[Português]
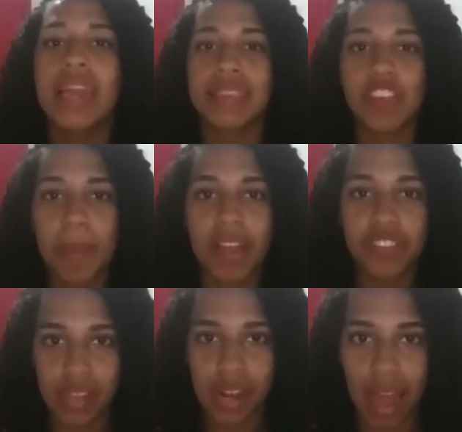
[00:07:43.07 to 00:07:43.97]
deixe
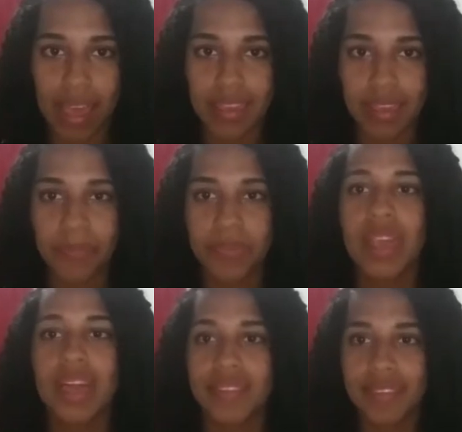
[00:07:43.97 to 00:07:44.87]
bastante like,
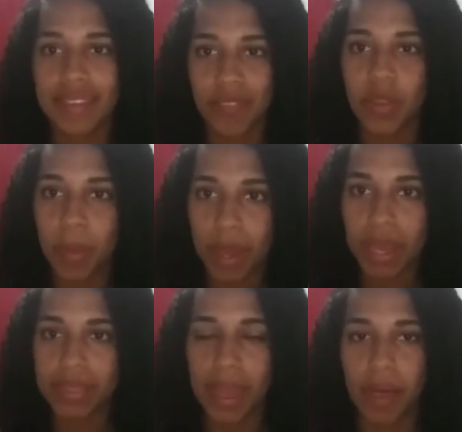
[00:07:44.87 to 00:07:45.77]
se inscreva no meu
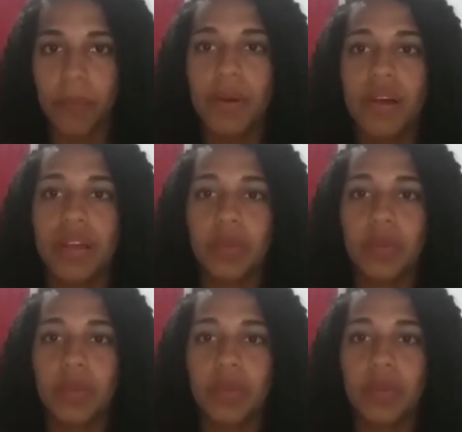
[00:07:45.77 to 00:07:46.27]
canal,